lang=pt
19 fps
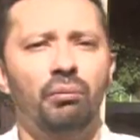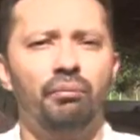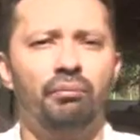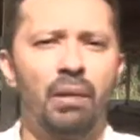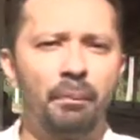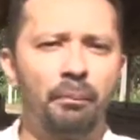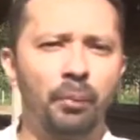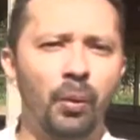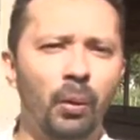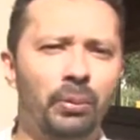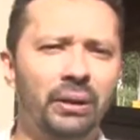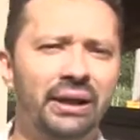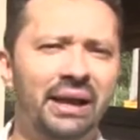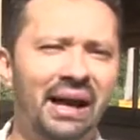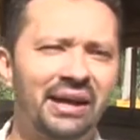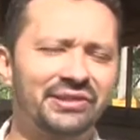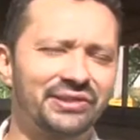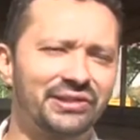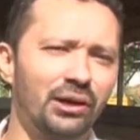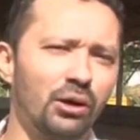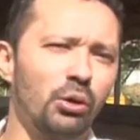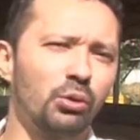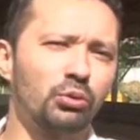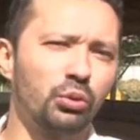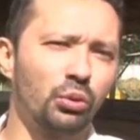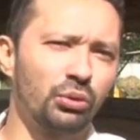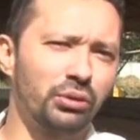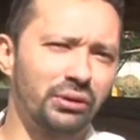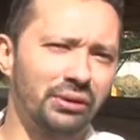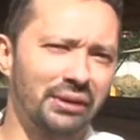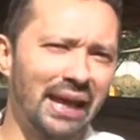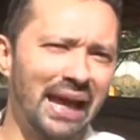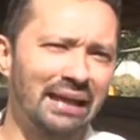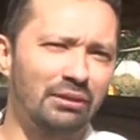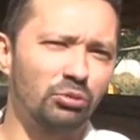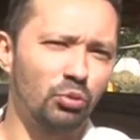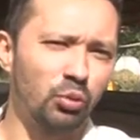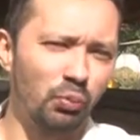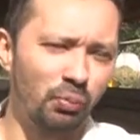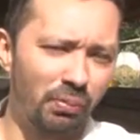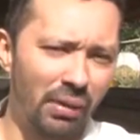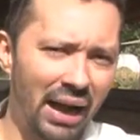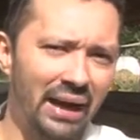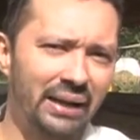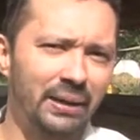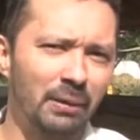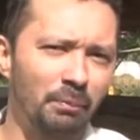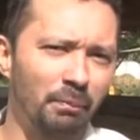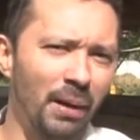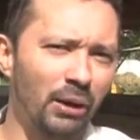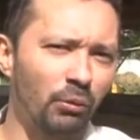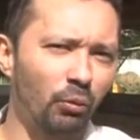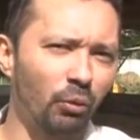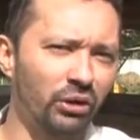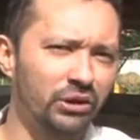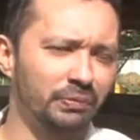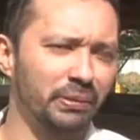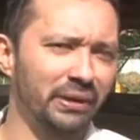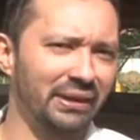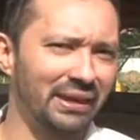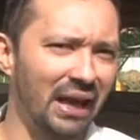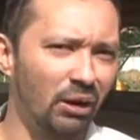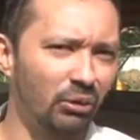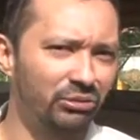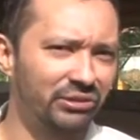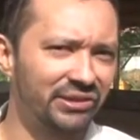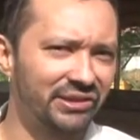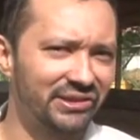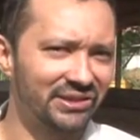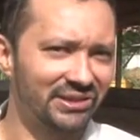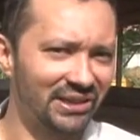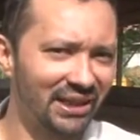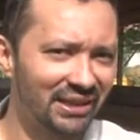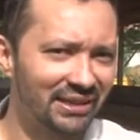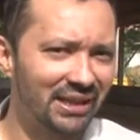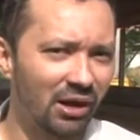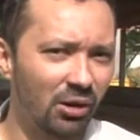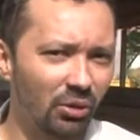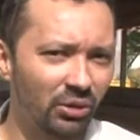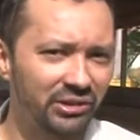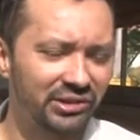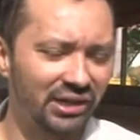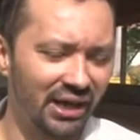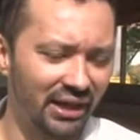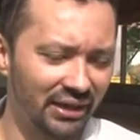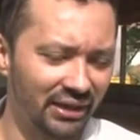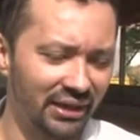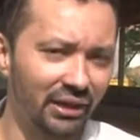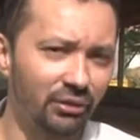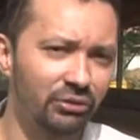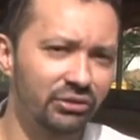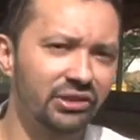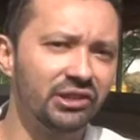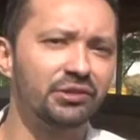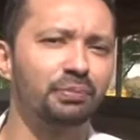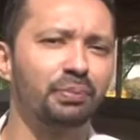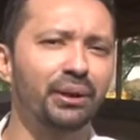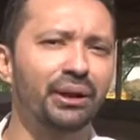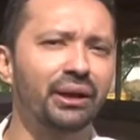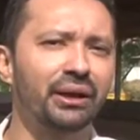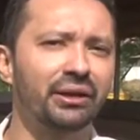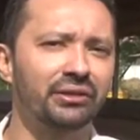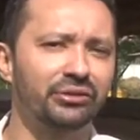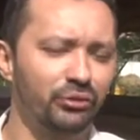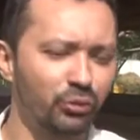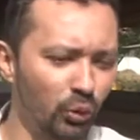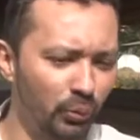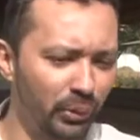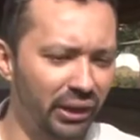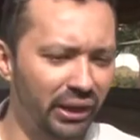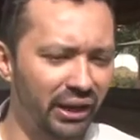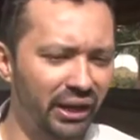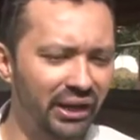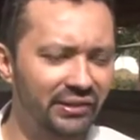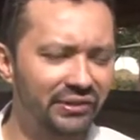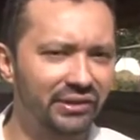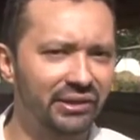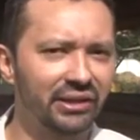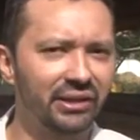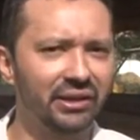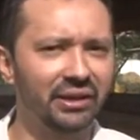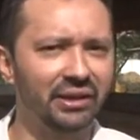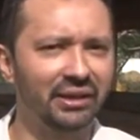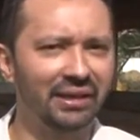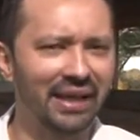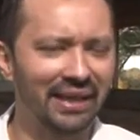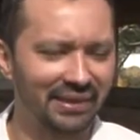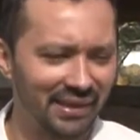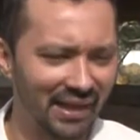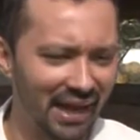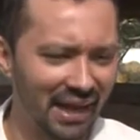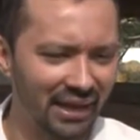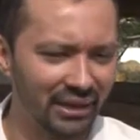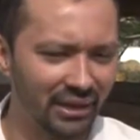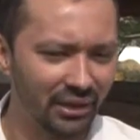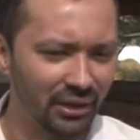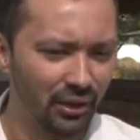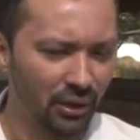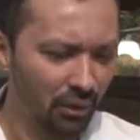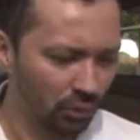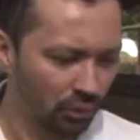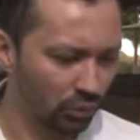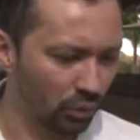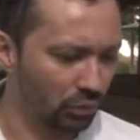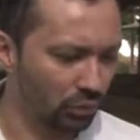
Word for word: Uma publicação do Teto MAC para o Hospital Santa Rosália. Quem nos explica sobre esse detalhe, o